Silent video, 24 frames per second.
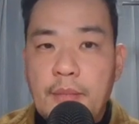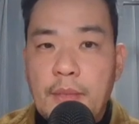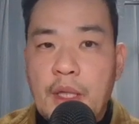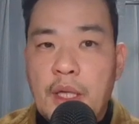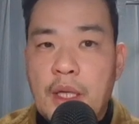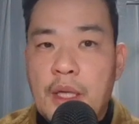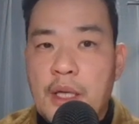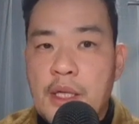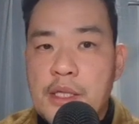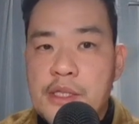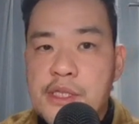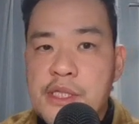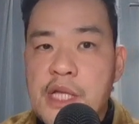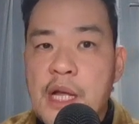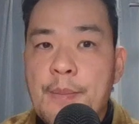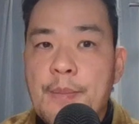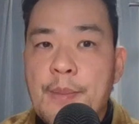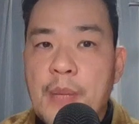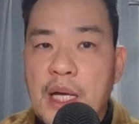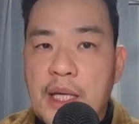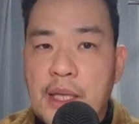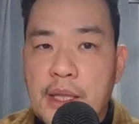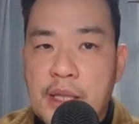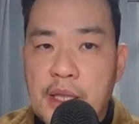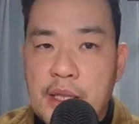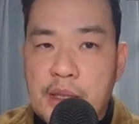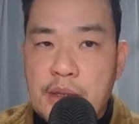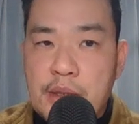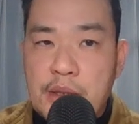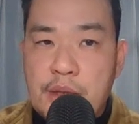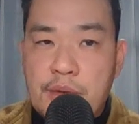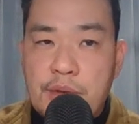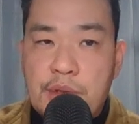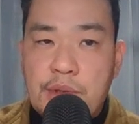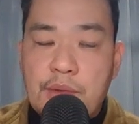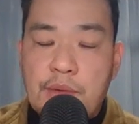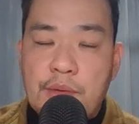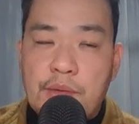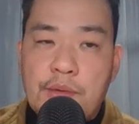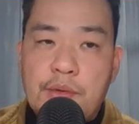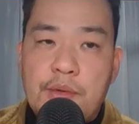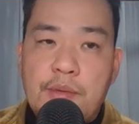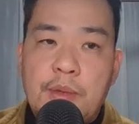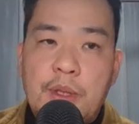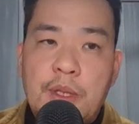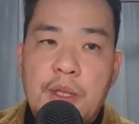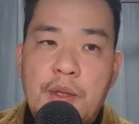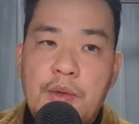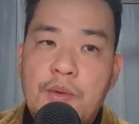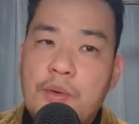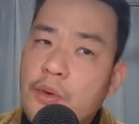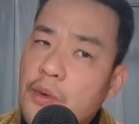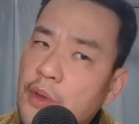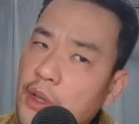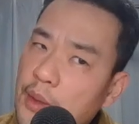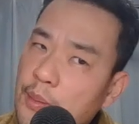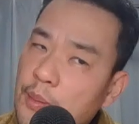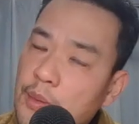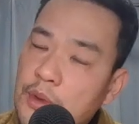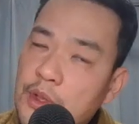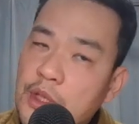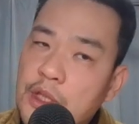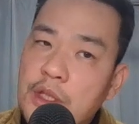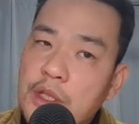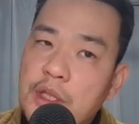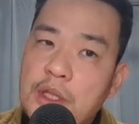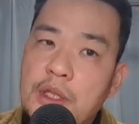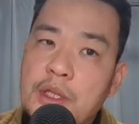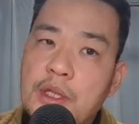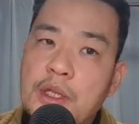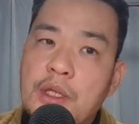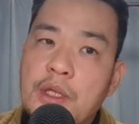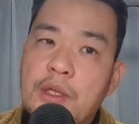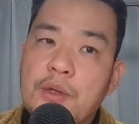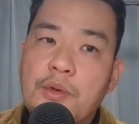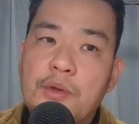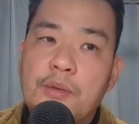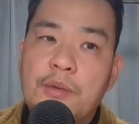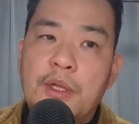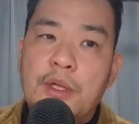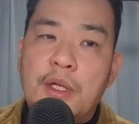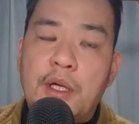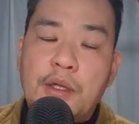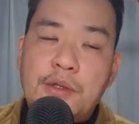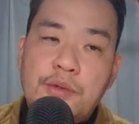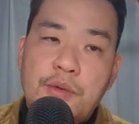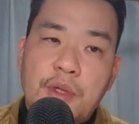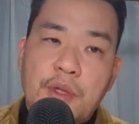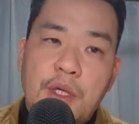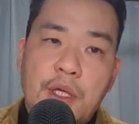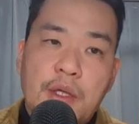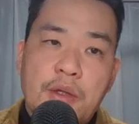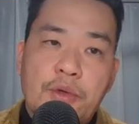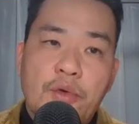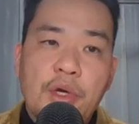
えー、スタン・マッケイっていう人の言葉で、これもいい言葉なんですよね。